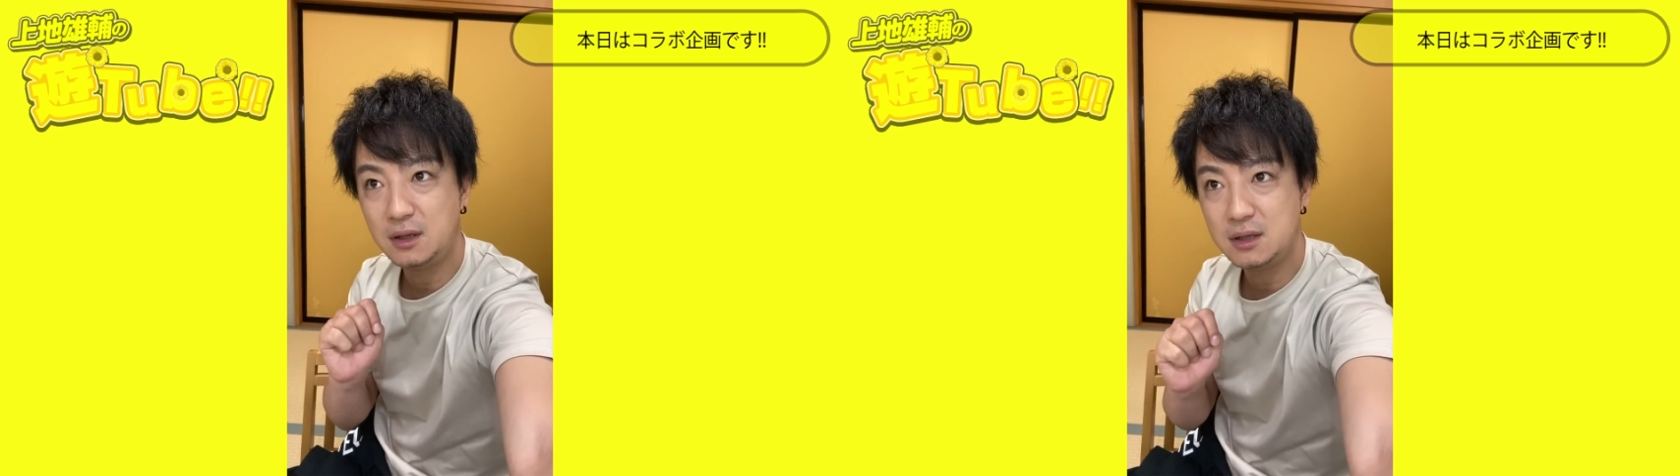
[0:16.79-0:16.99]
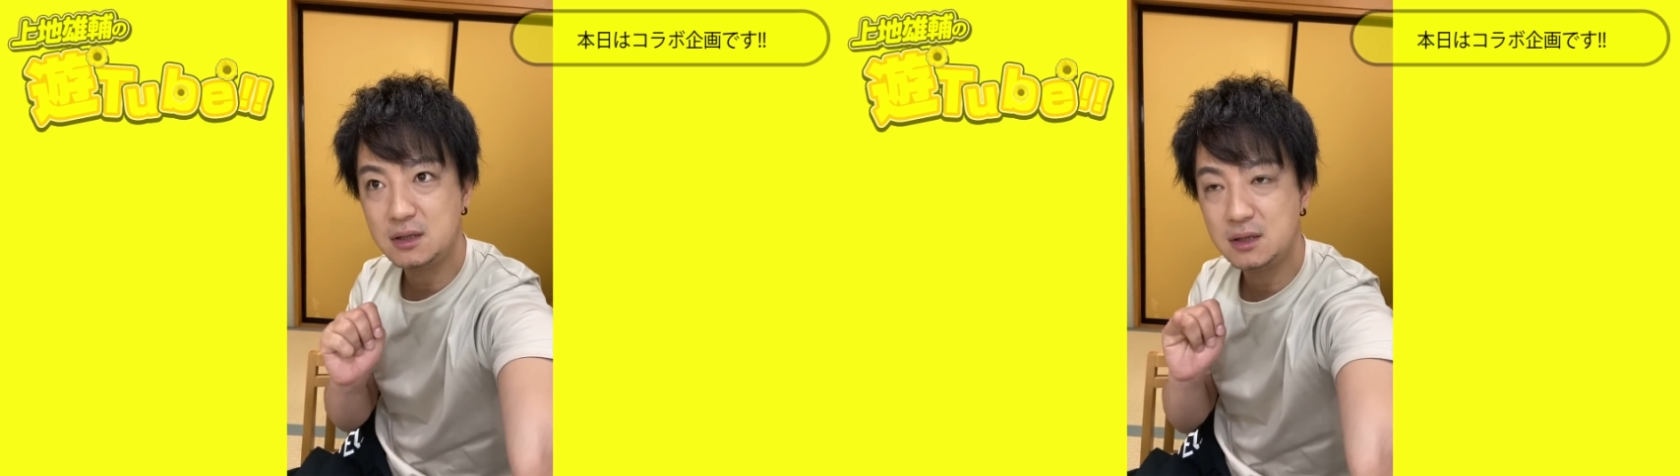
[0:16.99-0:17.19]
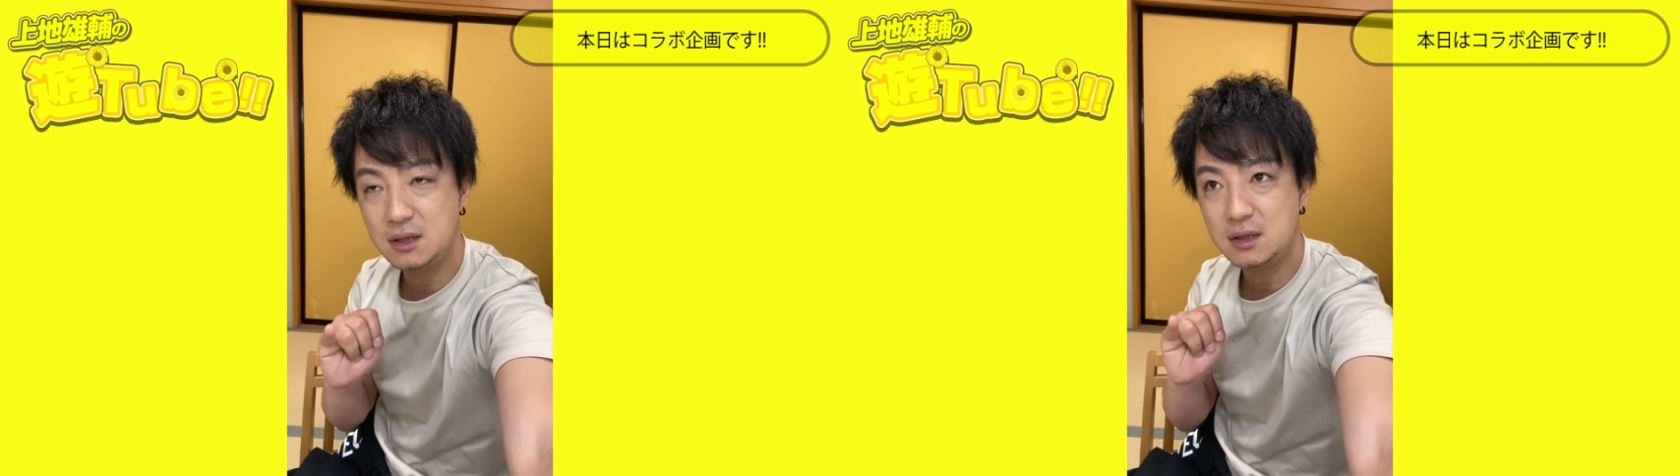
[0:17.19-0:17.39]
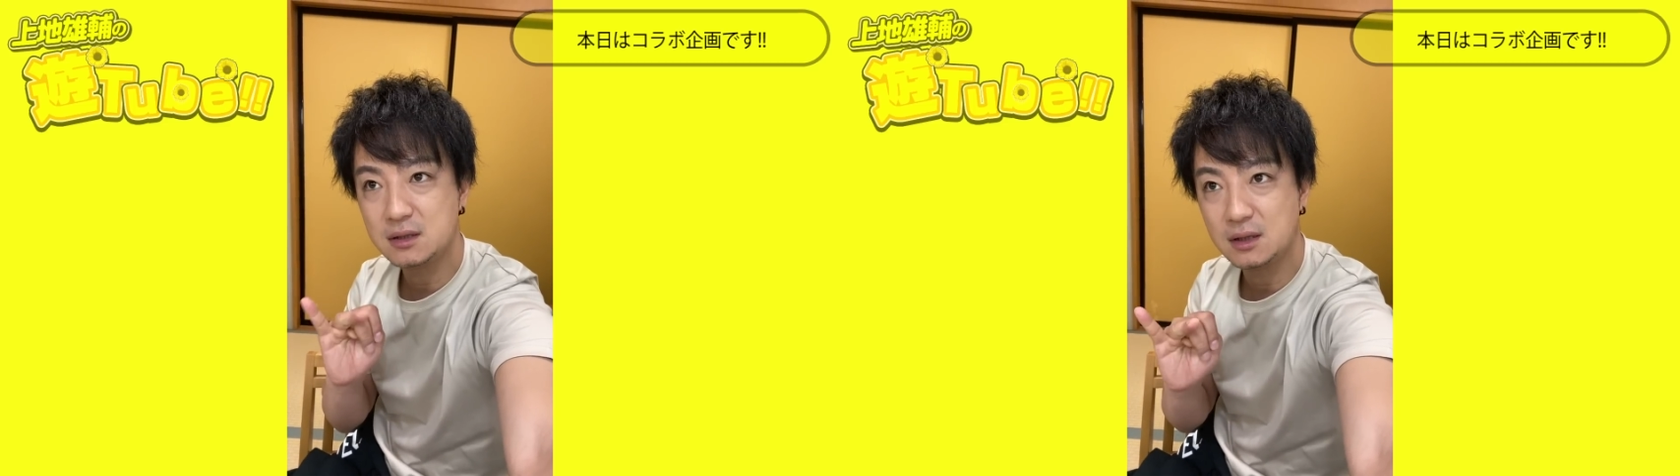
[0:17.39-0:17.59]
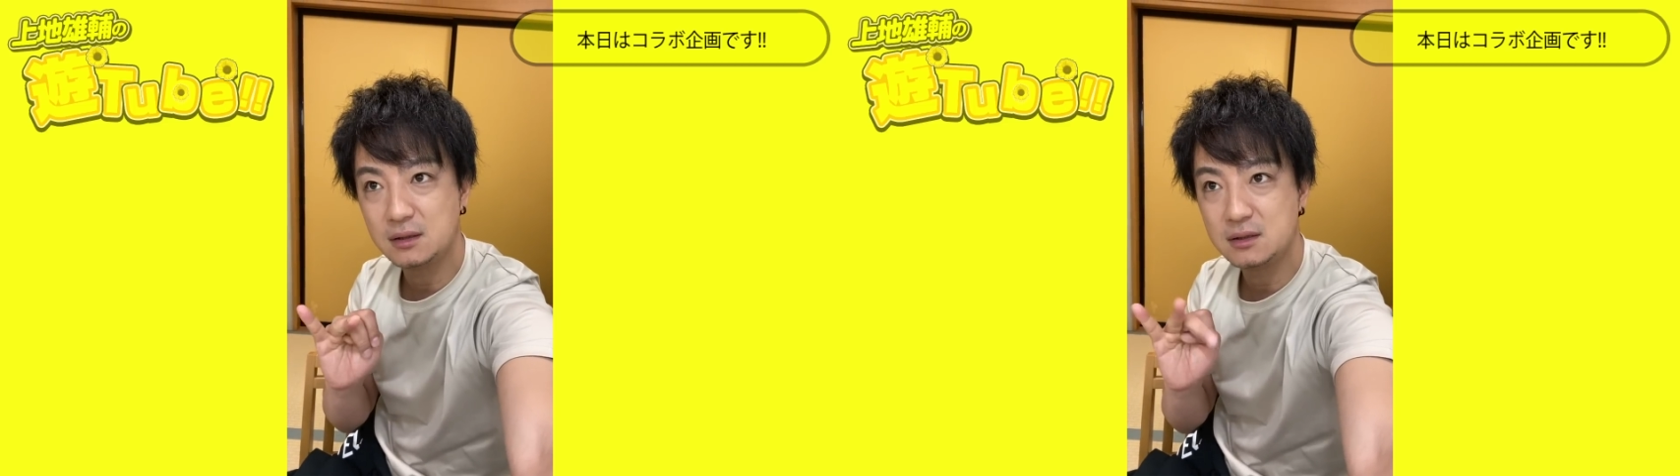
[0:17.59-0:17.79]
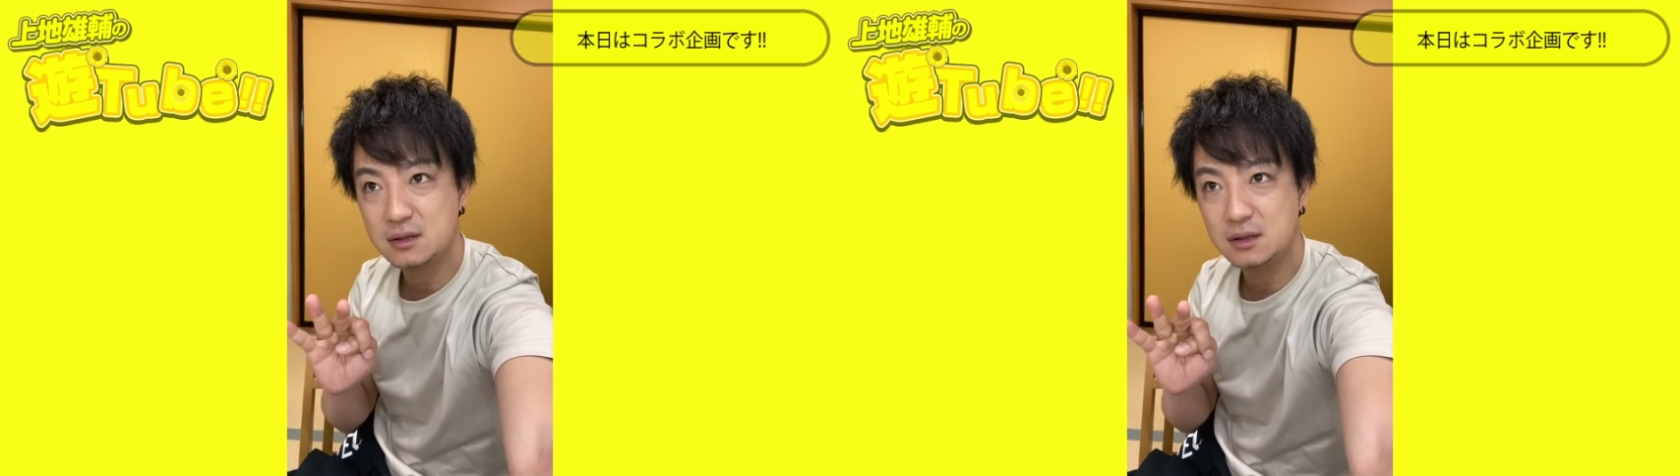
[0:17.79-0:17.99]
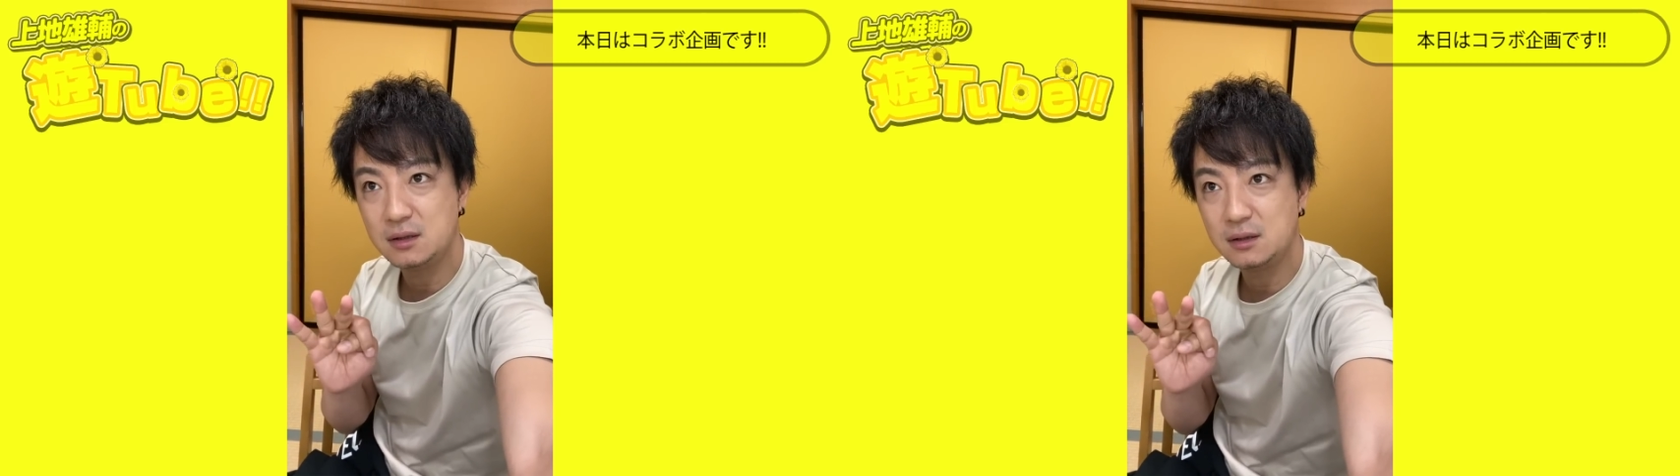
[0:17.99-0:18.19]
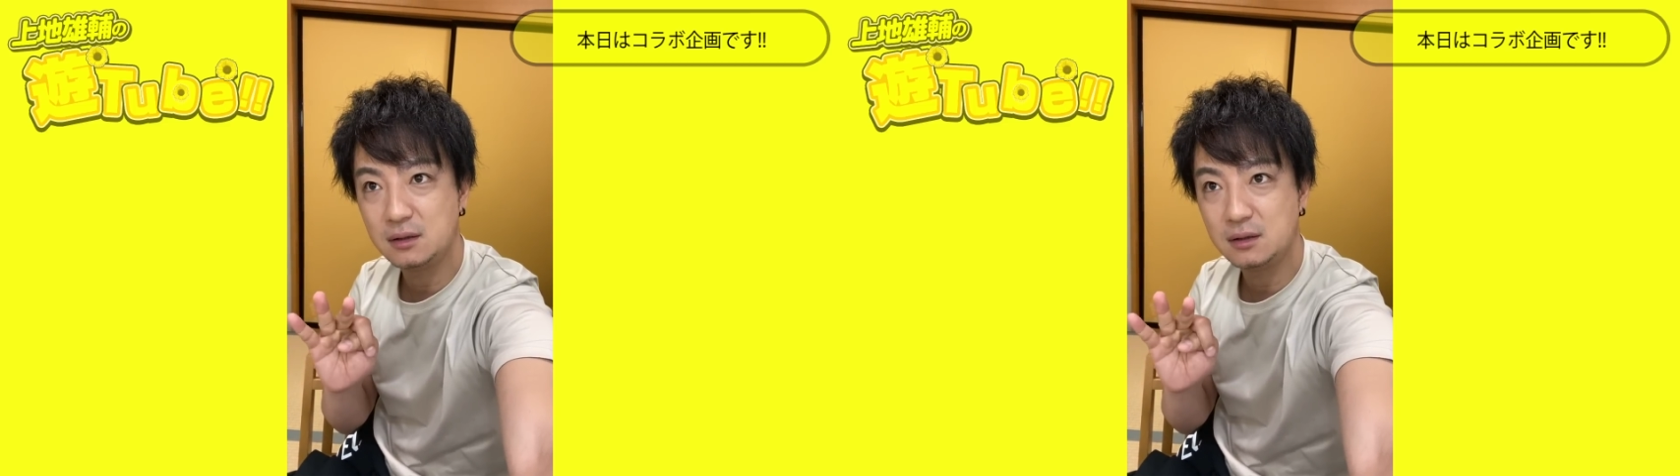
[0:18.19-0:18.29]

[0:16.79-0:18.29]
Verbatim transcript: 1、2、3、4、